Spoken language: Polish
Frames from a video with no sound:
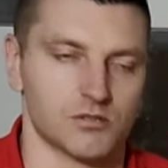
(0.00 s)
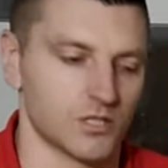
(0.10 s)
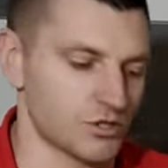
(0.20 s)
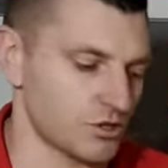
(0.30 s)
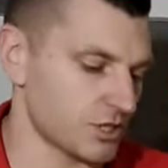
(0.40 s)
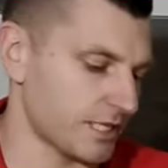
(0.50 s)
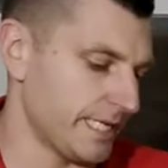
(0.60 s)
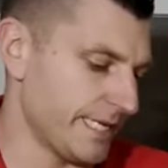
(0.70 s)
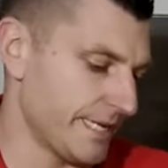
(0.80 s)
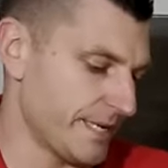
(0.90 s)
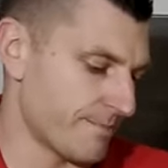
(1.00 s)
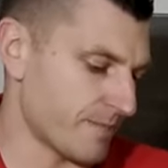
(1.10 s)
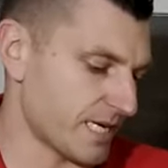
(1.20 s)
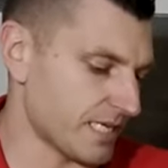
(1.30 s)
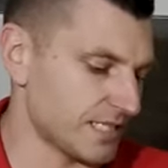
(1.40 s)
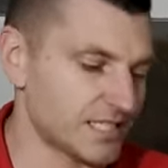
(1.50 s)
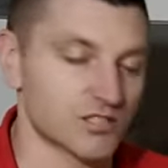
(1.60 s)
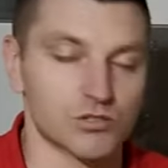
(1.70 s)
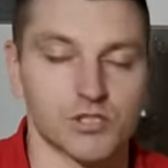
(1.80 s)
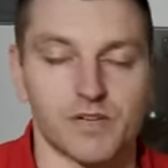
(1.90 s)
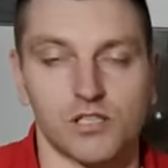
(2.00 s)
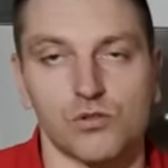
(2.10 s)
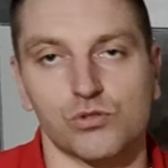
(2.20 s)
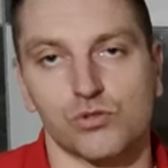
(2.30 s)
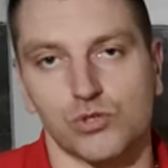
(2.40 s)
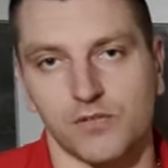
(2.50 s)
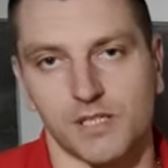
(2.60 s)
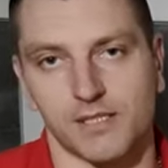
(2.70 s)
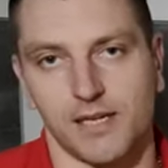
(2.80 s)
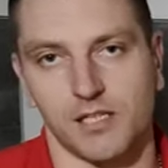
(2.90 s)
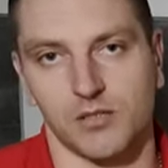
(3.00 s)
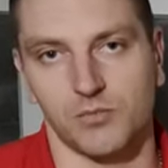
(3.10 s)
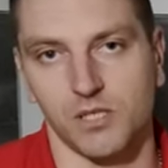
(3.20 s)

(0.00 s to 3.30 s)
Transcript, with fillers: To znaczy, że ma zastosowanie dosyć uniwersalne.